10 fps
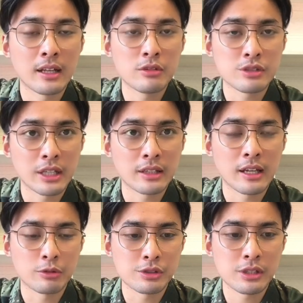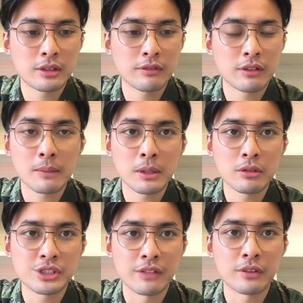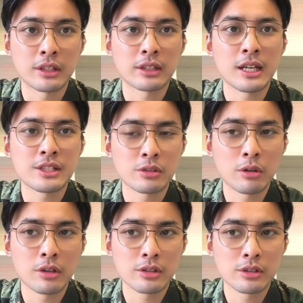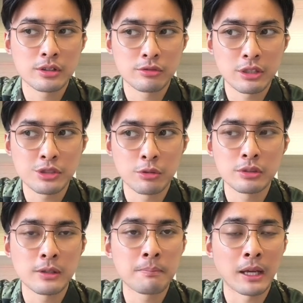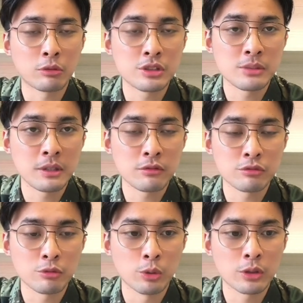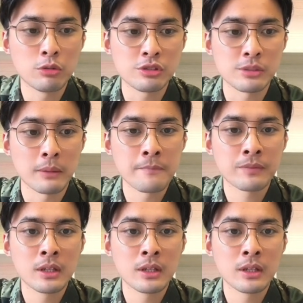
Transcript: 六十年代，有些地方它没有解放的，它一直都要寻求这个摆脱殖民宗主国的控制嘛，